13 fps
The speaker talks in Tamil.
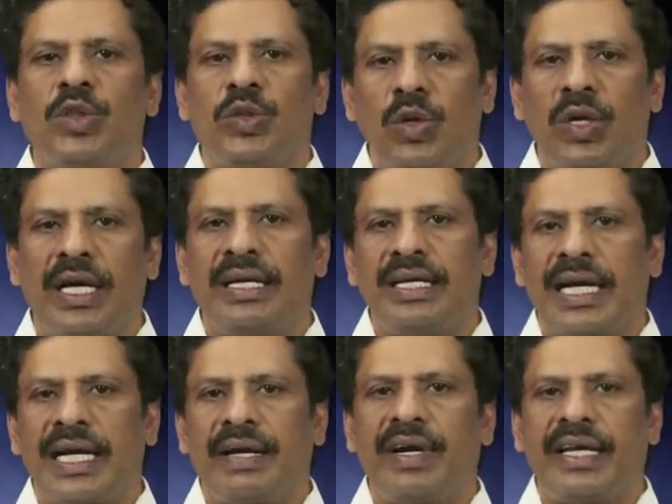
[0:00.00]
தொடர்
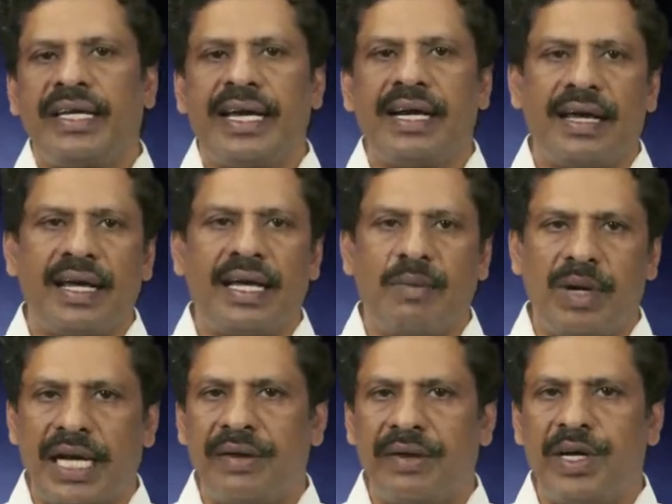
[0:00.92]
நடவடிக்கைகளாக
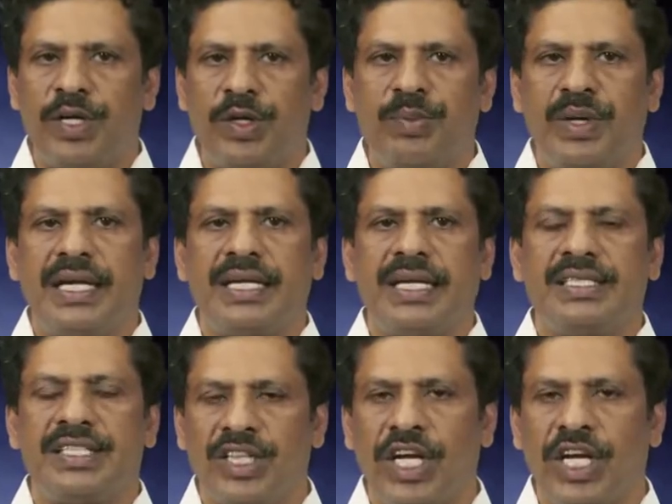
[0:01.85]
மாற வேண்டும் என்ற
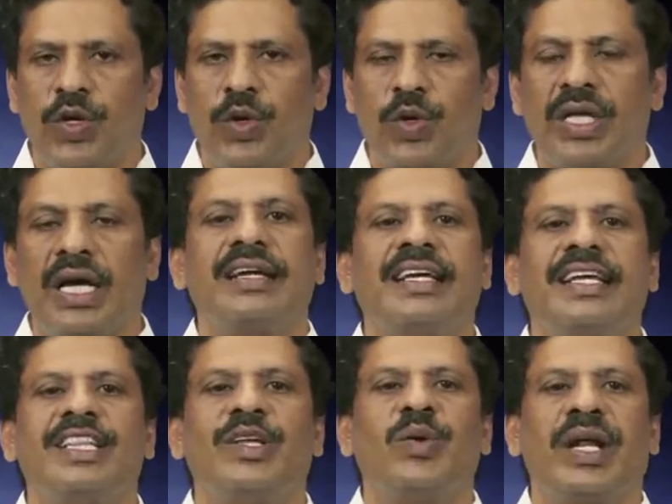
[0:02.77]
சிந்தனையோடு தான்
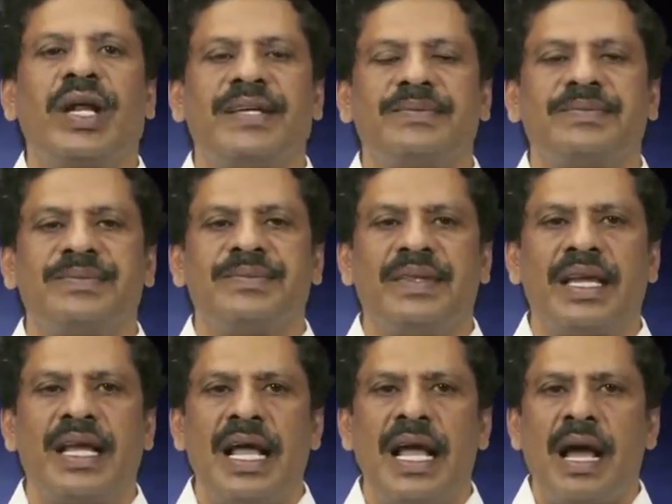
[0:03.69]
இந்த உரை
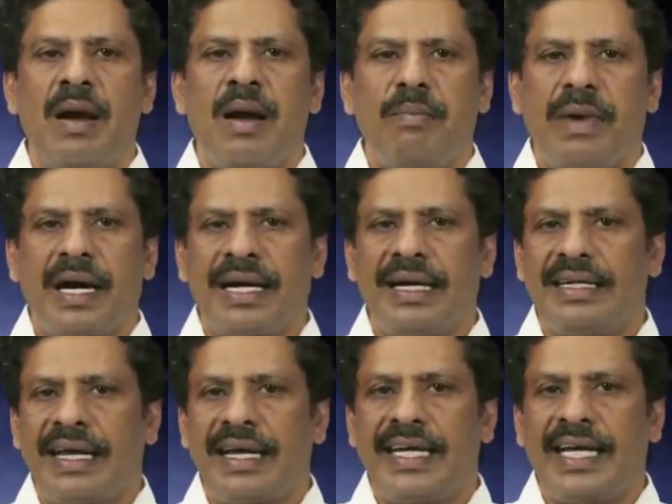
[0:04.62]
மக்கள்
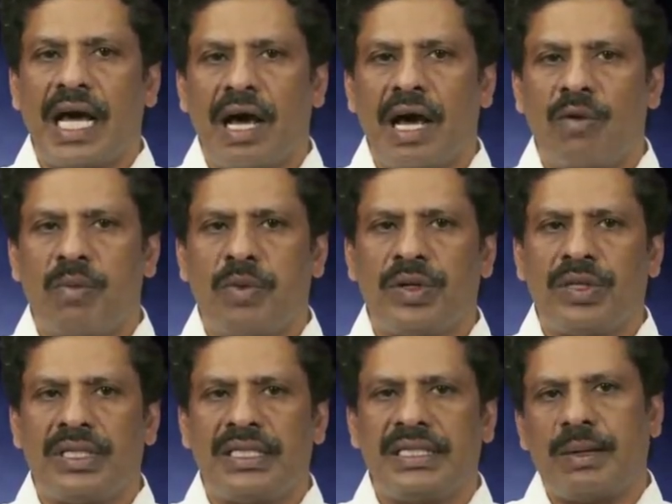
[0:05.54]
நலனில் ஆர்வம்
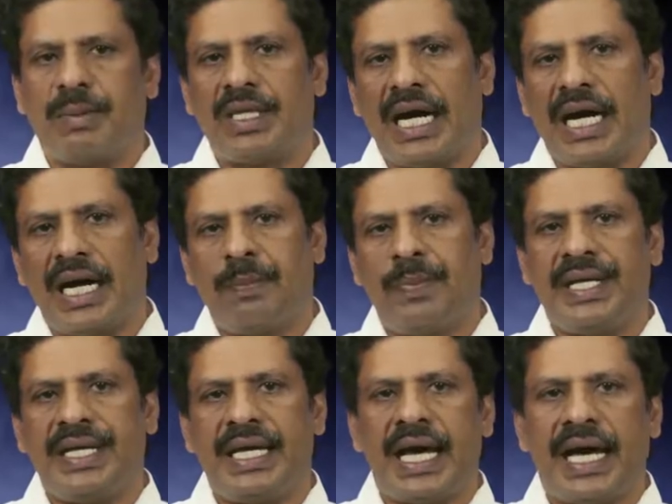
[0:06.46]
கொண்டு தமது
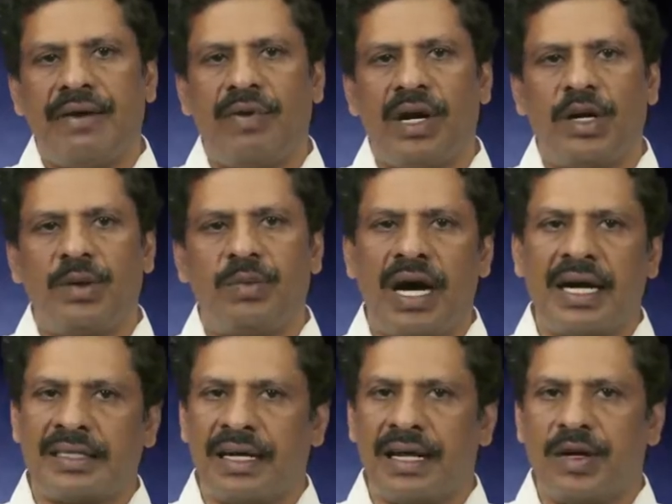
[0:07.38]
அளப்பரிய அறிவாலும்
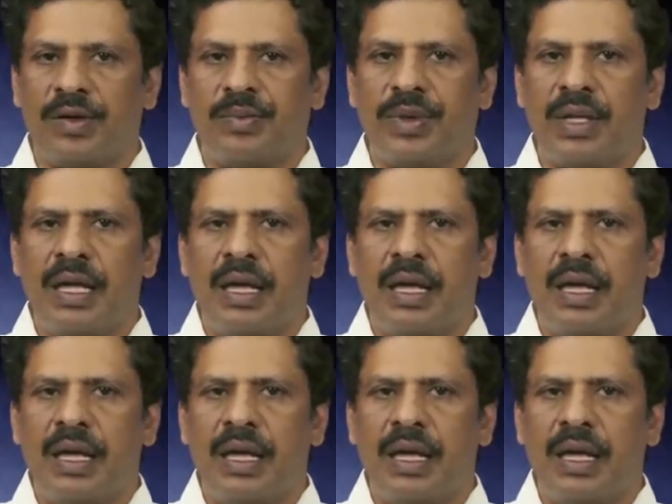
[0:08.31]
ஆற்றலாலும்